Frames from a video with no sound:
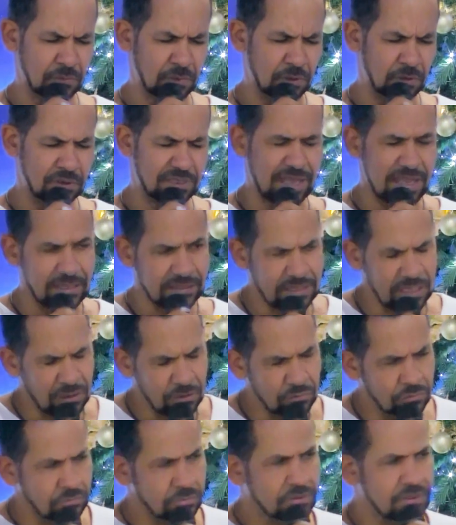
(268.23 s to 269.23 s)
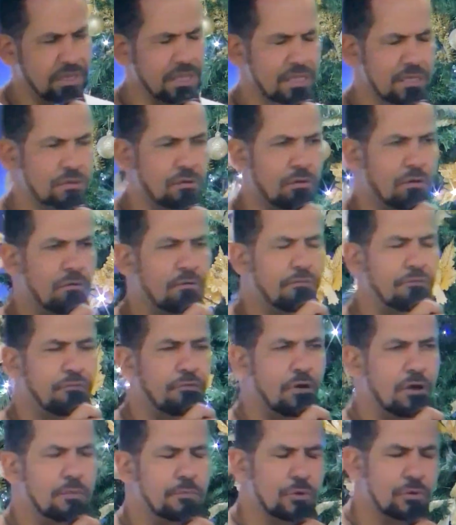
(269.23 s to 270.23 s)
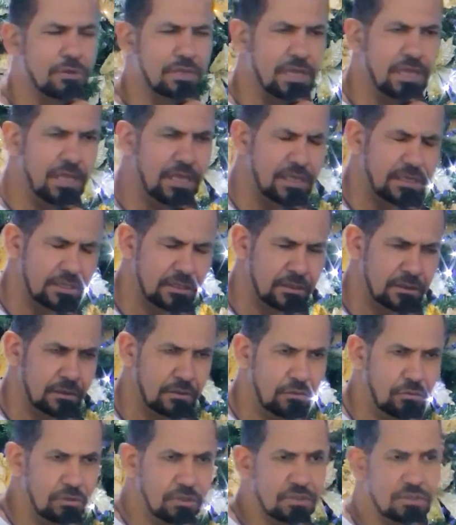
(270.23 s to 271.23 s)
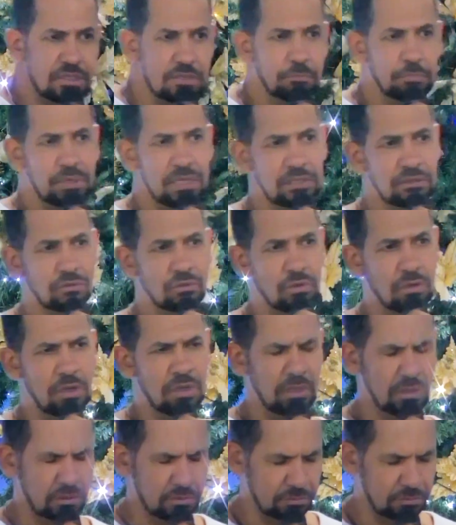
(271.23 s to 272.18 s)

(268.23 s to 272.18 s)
Cada um tem conforme o quê? O que se plantou.